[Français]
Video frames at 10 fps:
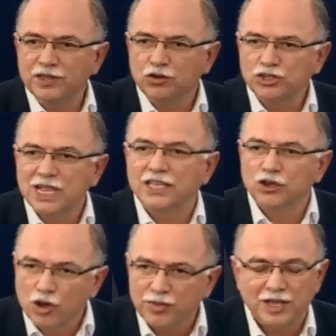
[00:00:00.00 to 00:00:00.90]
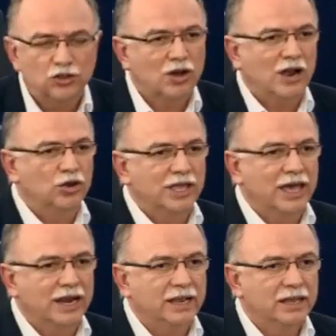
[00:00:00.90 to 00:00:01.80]
de Marine Le Pen, ce n'était pas le
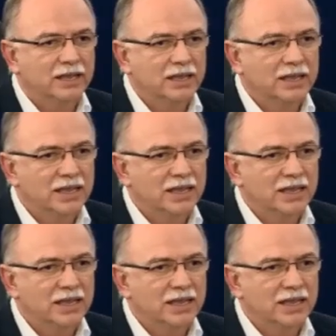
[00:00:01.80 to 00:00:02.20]
programme de M.